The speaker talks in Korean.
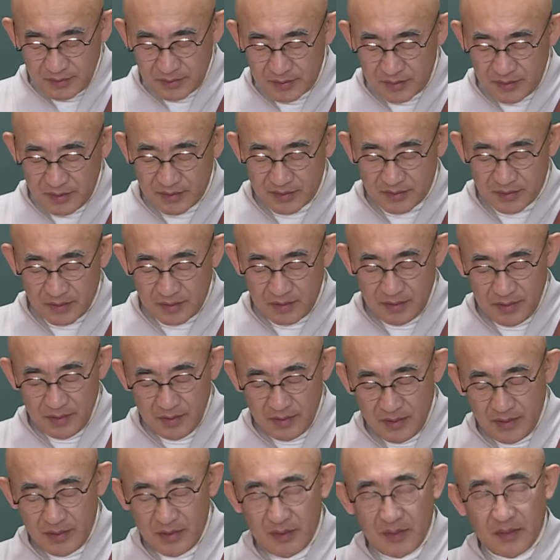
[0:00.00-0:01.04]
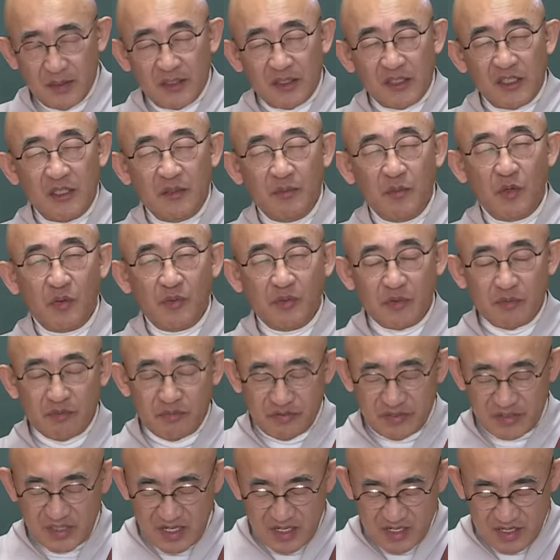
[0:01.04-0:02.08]
그래서 이 몸은
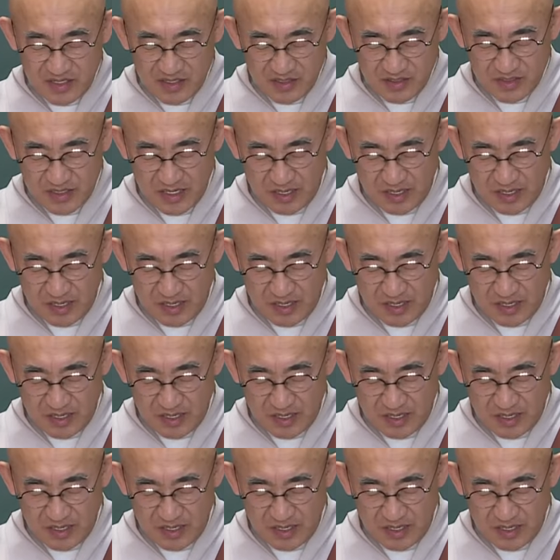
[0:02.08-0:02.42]
무상하여